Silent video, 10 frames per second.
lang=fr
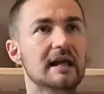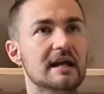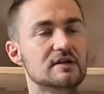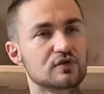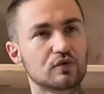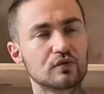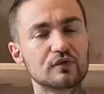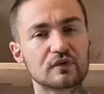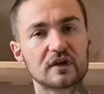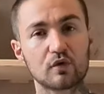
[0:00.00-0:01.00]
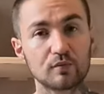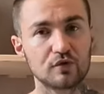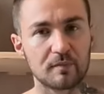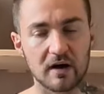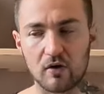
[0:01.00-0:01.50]
Et elle se retrouve dans un groupe
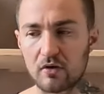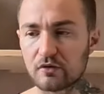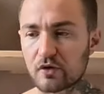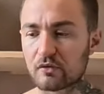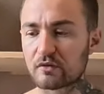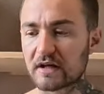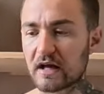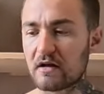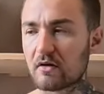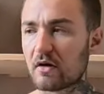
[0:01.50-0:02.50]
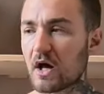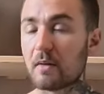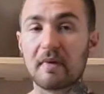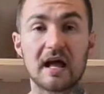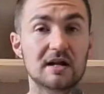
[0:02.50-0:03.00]
de paroles dans lequel euh,
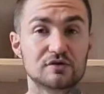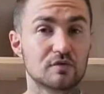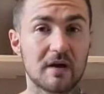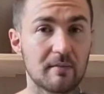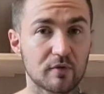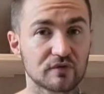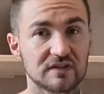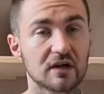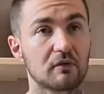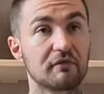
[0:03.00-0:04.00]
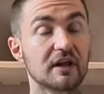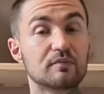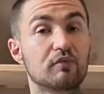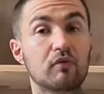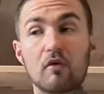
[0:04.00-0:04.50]
ben, elle se met à mentir en
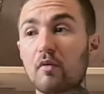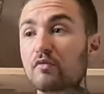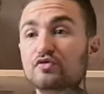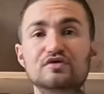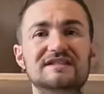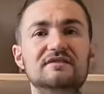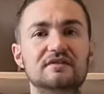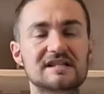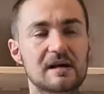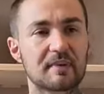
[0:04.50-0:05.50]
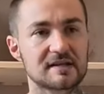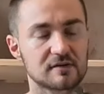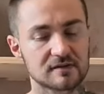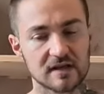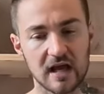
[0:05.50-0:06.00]
fait pour justifier sa
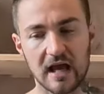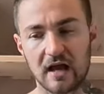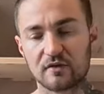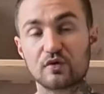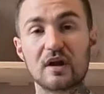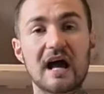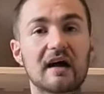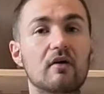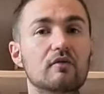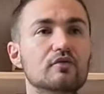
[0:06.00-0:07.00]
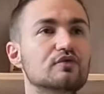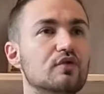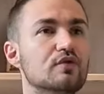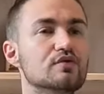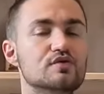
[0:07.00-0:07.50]
présence. De là, elle
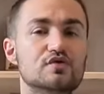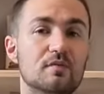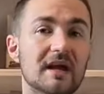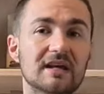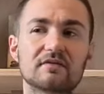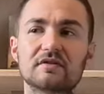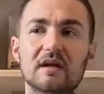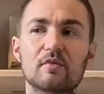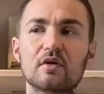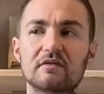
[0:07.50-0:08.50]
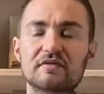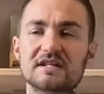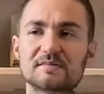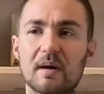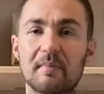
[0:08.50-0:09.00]
rencontre euh, ce mec, finalement, ils
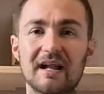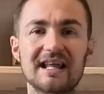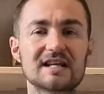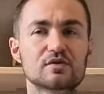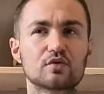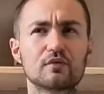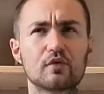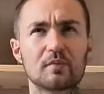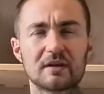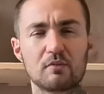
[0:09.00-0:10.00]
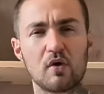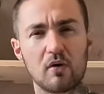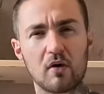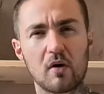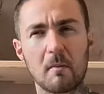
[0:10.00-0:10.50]
finissent par parler, elle se retrouve
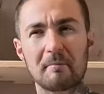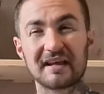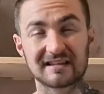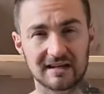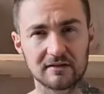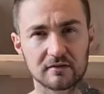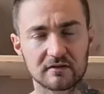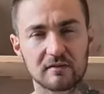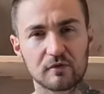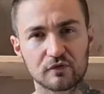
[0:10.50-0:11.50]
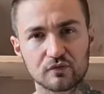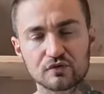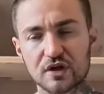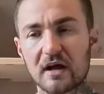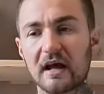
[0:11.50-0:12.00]
complètement empêtrée dans ses
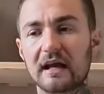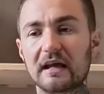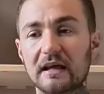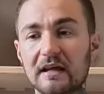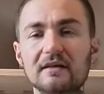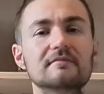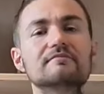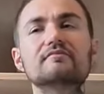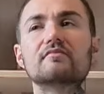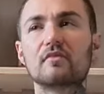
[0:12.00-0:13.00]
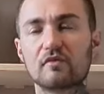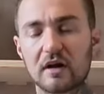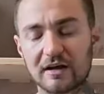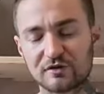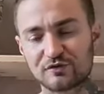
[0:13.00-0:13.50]
mensonges, et
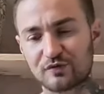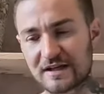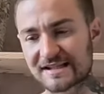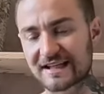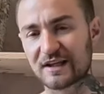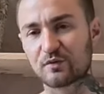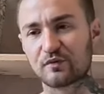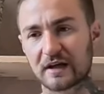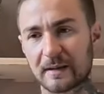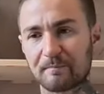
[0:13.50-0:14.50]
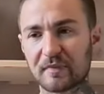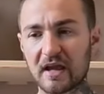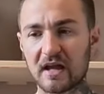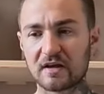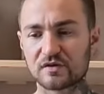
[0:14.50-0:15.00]
voilà, je vous laisserai découvrir.
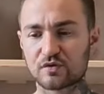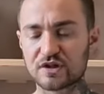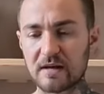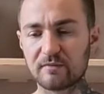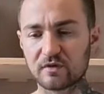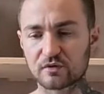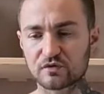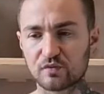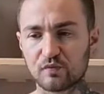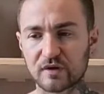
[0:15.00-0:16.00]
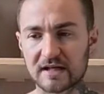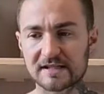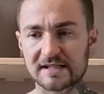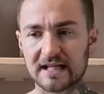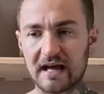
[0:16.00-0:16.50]
Ce que j'aime dans ce bouquin,
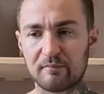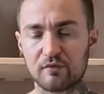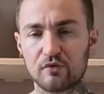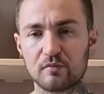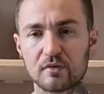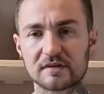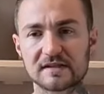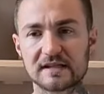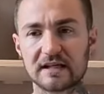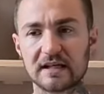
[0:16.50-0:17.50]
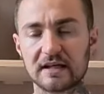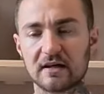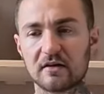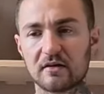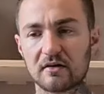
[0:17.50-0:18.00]
c'est la plume,
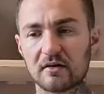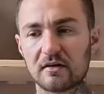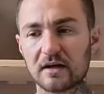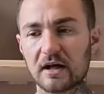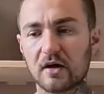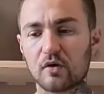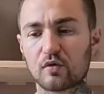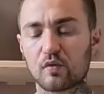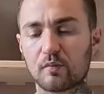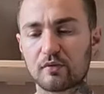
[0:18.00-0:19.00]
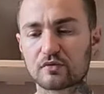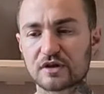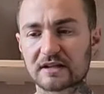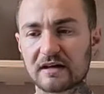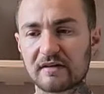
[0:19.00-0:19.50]
c'est euh, euh, qu'on
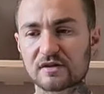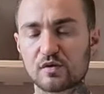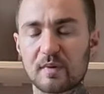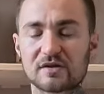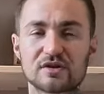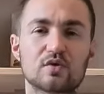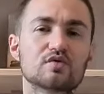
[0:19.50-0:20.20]
plonge à travers ce personnage.